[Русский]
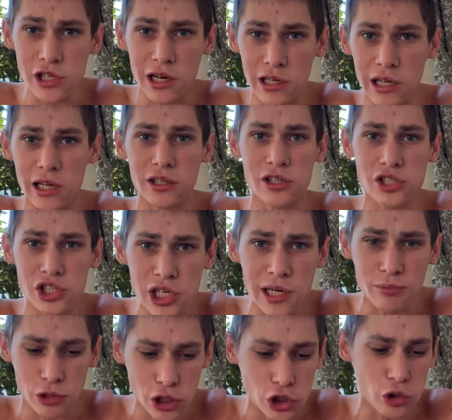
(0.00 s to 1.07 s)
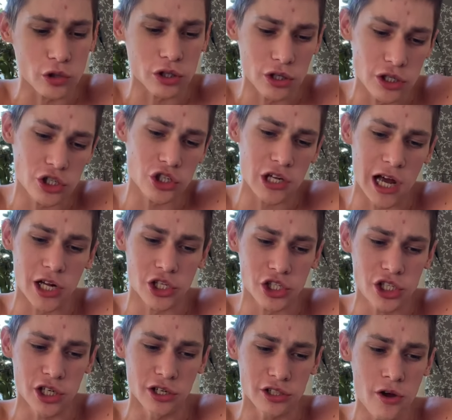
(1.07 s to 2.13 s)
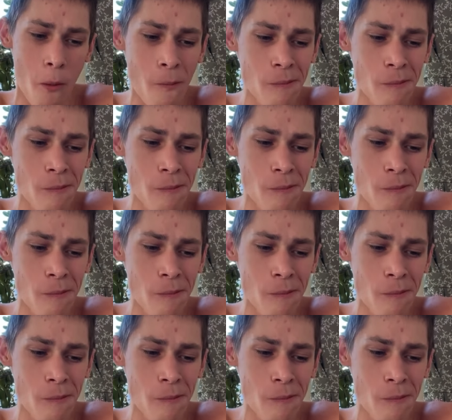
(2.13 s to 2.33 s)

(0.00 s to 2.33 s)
когда ты с кем-то что-то начинаешь делать,